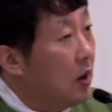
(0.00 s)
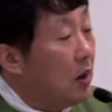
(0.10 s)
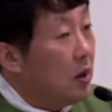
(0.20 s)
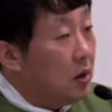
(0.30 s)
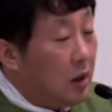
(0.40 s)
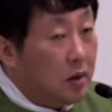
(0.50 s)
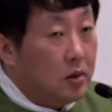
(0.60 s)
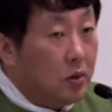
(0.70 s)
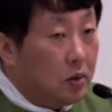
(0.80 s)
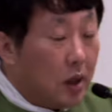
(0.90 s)

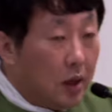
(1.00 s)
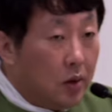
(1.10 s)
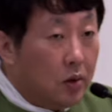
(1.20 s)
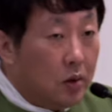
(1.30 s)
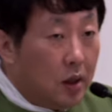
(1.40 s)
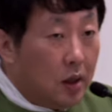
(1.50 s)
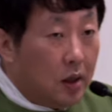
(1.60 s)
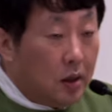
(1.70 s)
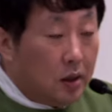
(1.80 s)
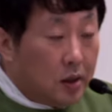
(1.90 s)
레지오 단원들이
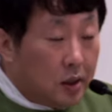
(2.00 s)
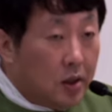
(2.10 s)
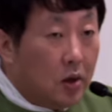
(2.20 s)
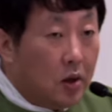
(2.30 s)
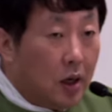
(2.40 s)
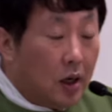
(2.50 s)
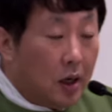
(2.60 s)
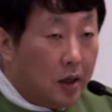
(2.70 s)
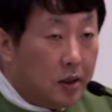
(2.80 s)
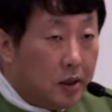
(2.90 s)
지녀야
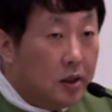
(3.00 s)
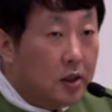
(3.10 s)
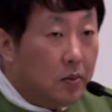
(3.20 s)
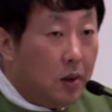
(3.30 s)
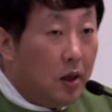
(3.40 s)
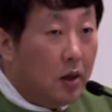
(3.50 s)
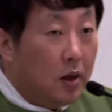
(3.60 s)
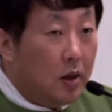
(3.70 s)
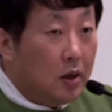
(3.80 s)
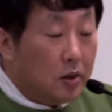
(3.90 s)
할 신심이
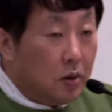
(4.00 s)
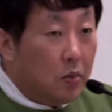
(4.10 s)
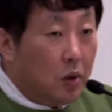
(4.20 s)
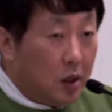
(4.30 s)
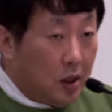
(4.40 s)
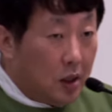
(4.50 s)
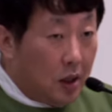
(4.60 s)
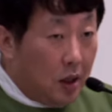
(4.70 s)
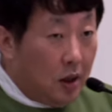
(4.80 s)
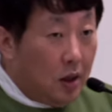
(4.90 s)
성모님께
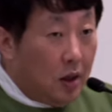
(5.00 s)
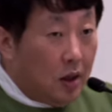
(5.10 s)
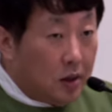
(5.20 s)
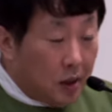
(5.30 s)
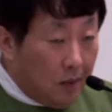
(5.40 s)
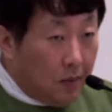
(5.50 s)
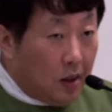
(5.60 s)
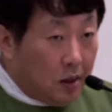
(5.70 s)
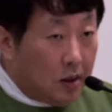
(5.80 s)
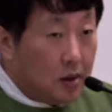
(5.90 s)
대한 참된
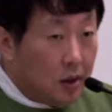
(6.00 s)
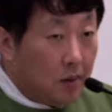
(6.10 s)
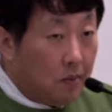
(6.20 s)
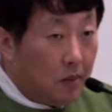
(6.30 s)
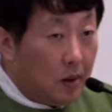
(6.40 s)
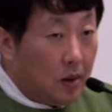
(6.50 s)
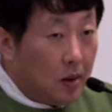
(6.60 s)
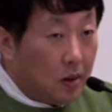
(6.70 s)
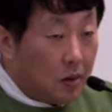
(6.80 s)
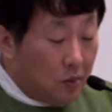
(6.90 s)
신심,
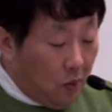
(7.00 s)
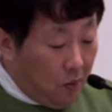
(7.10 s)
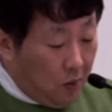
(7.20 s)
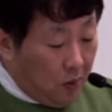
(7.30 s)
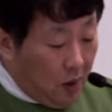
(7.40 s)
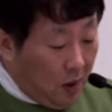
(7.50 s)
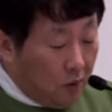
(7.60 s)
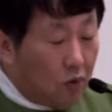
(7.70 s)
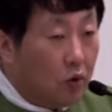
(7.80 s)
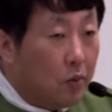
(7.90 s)
그 몽포르의
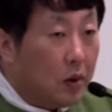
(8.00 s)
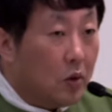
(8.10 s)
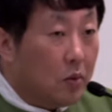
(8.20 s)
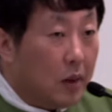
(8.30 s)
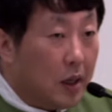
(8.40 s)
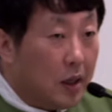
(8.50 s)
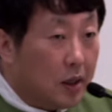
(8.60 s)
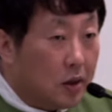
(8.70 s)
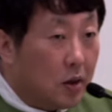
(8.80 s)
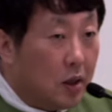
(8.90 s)
누드비코 마리아
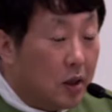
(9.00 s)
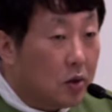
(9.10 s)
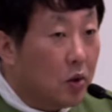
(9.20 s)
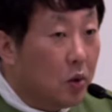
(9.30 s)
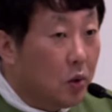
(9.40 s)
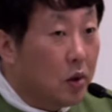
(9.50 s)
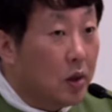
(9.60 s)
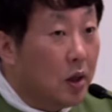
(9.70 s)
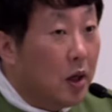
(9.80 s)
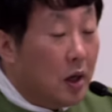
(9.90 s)
성인이 써놓은
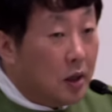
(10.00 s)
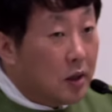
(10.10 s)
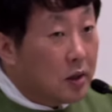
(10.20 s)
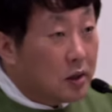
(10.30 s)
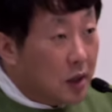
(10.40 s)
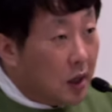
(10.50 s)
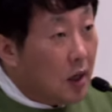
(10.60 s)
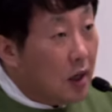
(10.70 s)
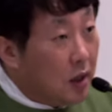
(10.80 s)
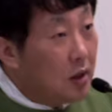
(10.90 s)
그 책에
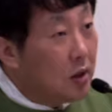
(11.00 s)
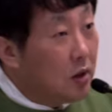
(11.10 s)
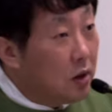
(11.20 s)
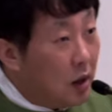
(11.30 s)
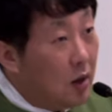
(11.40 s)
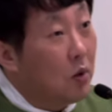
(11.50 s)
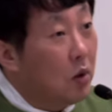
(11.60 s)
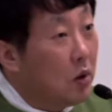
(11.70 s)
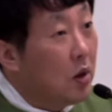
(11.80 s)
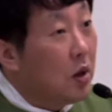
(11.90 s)
있는 내용,
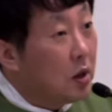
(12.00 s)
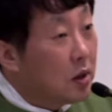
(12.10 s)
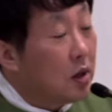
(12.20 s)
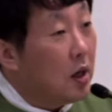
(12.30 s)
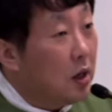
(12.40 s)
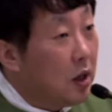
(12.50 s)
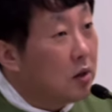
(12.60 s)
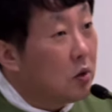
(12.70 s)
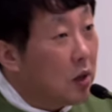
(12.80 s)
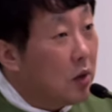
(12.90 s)
그게
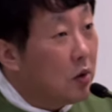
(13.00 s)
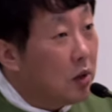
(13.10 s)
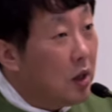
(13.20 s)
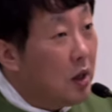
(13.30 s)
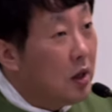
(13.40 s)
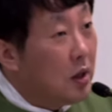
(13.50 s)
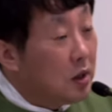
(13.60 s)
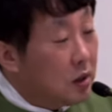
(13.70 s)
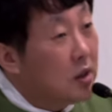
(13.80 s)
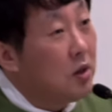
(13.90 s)
레지오 단원들이
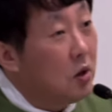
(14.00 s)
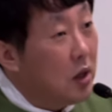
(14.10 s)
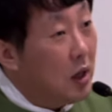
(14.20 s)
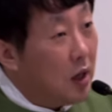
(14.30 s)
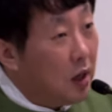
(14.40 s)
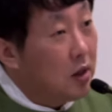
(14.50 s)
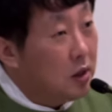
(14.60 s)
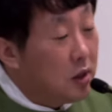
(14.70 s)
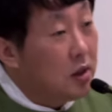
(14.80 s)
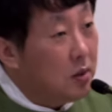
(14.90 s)
지녀야 할
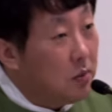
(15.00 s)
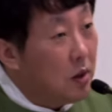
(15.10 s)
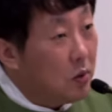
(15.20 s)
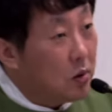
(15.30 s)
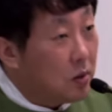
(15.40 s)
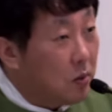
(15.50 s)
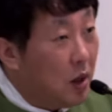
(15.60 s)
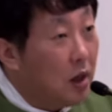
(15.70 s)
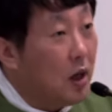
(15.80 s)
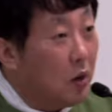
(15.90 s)
신심이라고 지금
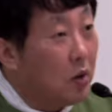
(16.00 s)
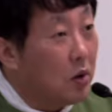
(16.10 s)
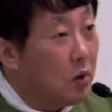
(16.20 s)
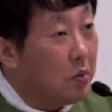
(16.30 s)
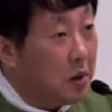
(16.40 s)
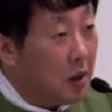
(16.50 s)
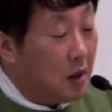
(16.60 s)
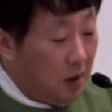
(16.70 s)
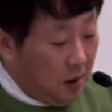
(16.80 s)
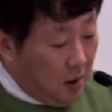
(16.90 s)
얘기하고 있는 겁니다.
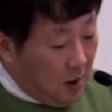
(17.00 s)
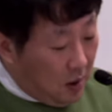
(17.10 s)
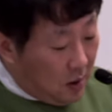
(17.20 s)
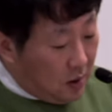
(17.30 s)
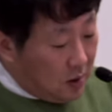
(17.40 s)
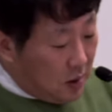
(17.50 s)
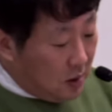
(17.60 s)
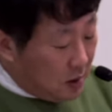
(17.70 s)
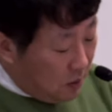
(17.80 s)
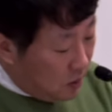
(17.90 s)
그
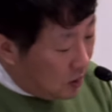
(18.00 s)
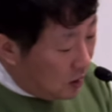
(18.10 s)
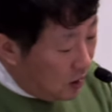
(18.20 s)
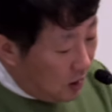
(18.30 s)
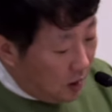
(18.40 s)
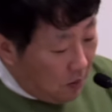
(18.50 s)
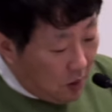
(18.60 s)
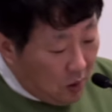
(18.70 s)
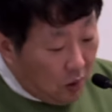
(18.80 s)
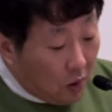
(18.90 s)
신심을 지니게
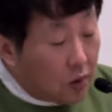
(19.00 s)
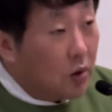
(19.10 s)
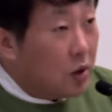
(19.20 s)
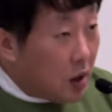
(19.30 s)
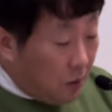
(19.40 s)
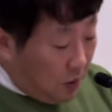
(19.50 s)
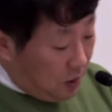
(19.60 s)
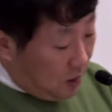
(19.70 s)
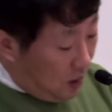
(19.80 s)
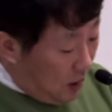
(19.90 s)
되면 어떤 일이
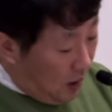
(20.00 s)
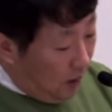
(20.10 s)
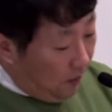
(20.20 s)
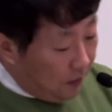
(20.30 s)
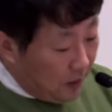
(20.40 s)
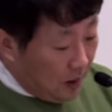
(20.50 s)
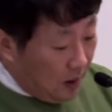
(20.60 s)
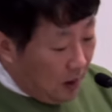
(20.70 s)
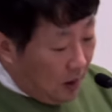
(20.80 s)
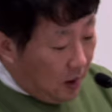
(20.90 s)
벌어지느냐?
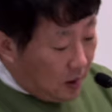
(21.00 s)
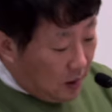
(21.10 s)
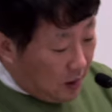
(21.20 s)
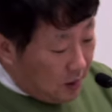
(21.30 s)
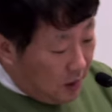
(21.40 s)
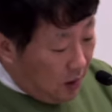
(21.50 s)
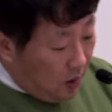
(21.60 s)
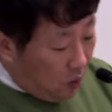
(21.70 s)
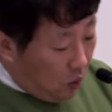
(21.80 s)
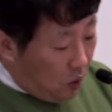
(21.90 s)
자신이
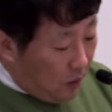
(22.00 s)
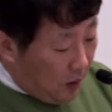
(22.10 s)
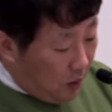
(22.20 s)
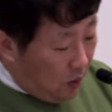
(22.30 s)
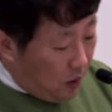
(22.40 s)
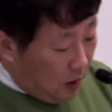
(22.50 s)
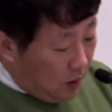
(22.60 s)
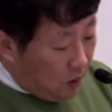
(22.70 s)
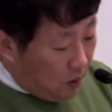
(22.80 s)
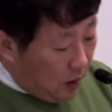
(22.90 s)
올바로
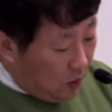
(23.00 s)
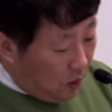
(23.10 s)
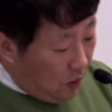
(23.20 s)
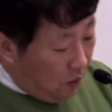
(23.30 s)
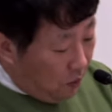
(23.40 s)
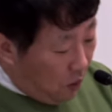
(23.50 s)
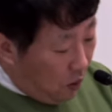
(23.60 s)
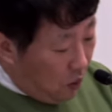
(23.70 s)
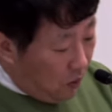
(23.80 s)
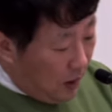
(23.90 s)
인도되고
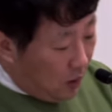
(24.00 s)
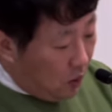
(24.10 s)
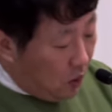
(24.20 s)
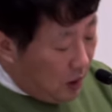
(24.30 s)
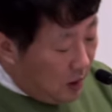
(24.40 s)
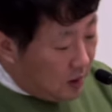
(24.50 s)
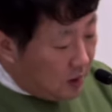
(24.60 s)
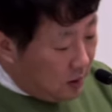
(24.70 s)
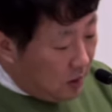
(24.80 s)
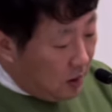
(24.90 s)
보호받고
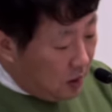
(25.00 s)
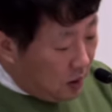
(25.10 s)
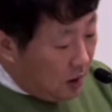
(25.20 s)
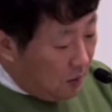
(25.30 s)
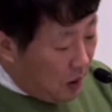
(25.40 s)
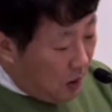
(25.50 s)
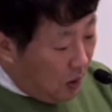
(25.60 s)
있음을 느끼며